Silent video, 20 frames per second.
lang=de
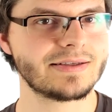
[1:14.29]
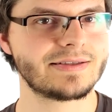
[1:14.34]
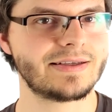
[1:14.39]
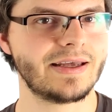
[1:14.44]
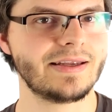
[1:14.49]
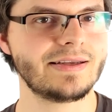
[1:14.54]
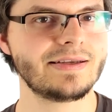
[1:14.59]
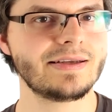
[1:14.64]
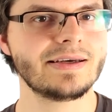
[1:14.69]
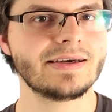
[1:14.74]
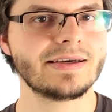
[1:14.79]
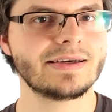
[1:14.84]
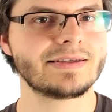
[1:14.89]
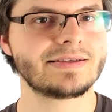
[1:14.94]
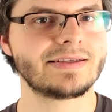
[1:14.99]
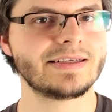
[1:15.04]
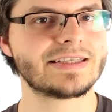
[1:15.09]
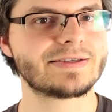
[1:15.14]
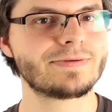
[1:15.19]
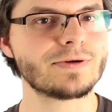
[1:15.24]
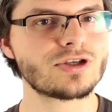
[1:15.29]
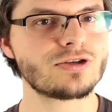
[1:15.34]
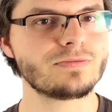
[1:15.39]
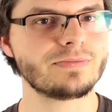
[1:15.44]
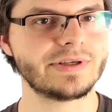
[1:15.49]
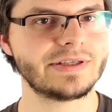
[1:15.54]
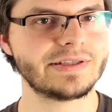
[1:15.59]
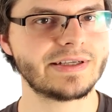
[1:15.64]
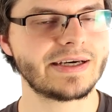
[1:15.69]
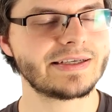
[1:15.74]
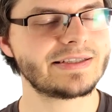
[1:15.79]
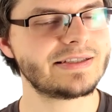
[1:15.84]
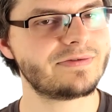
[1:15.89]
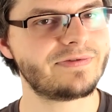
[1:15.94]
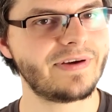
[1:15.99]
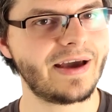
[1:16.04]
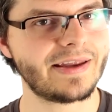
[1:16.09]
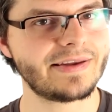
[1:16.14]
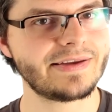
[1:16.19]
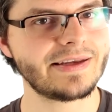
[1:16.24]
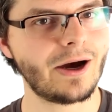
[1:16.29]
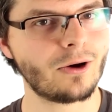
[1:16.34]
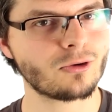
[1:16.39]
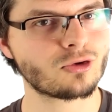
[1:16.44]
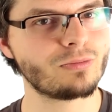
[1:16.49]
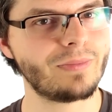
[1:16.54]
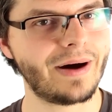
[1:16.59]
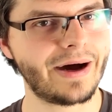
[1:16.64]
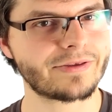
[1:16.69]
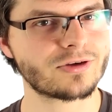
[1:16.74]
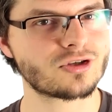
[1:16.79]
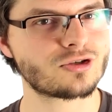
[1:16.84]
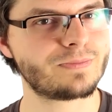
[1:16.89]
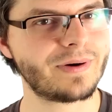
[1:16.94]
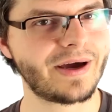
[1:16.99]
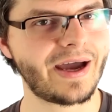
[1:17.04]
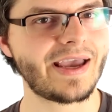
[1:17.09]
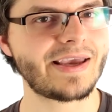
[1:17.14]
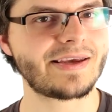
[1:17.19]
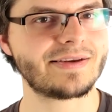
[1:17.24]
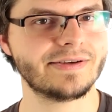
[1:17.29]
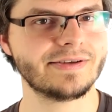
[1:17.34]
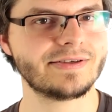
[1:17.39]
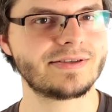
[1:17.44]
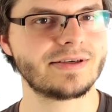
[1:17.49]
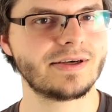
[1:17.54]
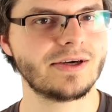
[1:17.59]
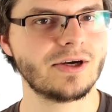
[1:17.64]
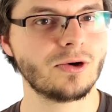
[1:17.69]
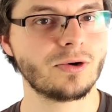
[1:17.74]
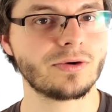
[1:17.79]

denn die Zwischenbilder, die werden ja automatisch berechnet